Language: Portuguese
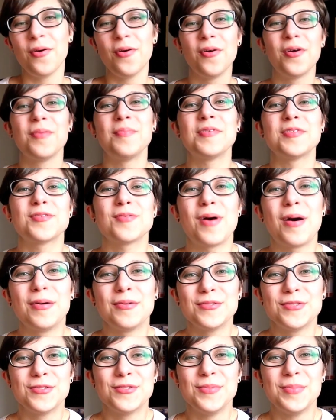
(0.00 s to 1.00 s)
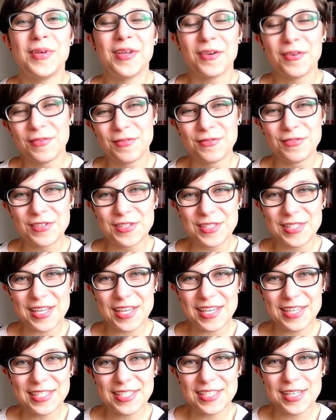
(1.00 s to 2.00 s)
Oi pessoal, tudo bem com
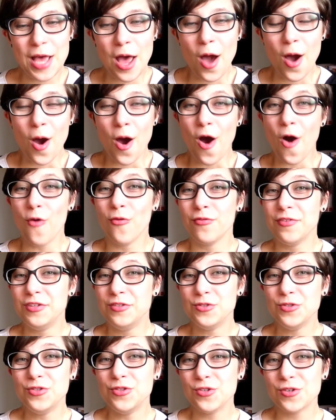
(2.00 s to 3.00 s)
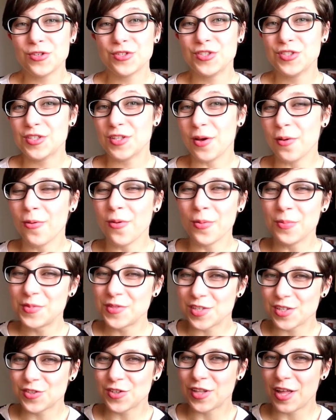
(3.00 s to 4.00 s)
vocês? Vídeo de hoje então, como
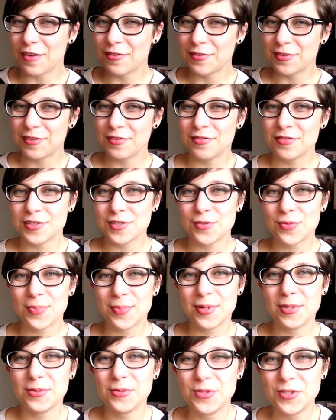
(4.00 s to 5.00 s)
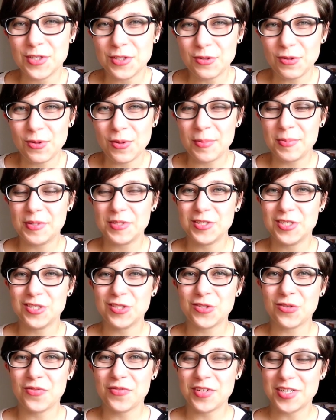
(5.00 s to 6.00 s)
vocês já devem ter visto pelo título, é pra
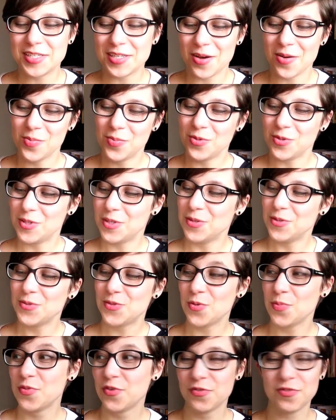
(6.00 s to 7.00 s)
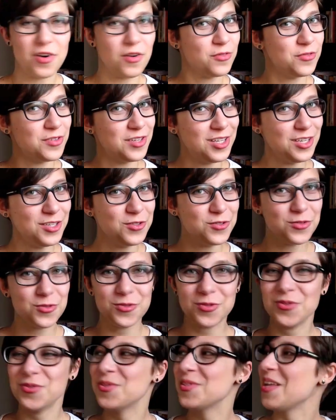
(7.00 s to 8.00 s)
gente conversar um pouquinho sobre o Valfrido,
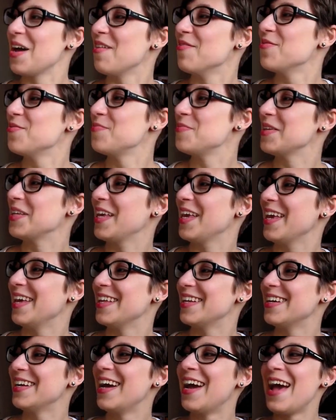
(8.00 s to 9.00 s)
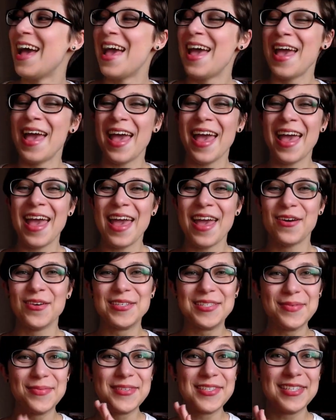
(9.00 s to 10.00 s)
do Gustavo Piqueira. É, eu
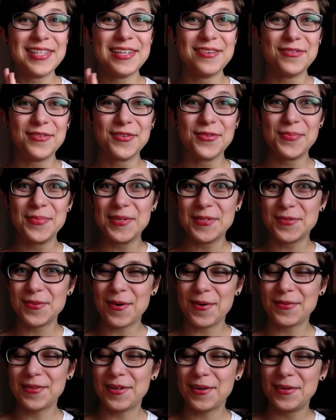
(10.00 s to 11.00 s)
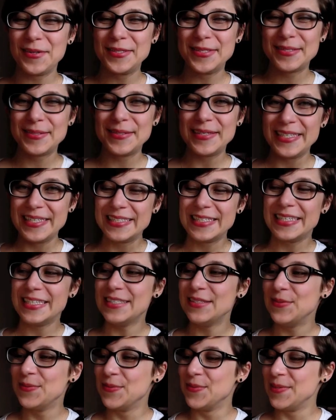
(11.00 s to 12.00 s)
recebi esse livro do pessoal da Lote
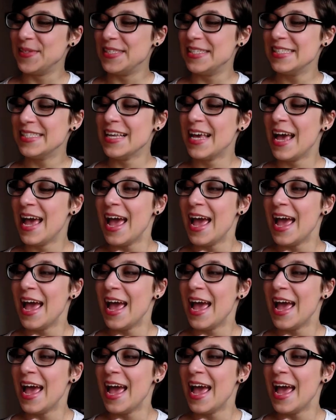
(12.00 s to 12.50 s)
42.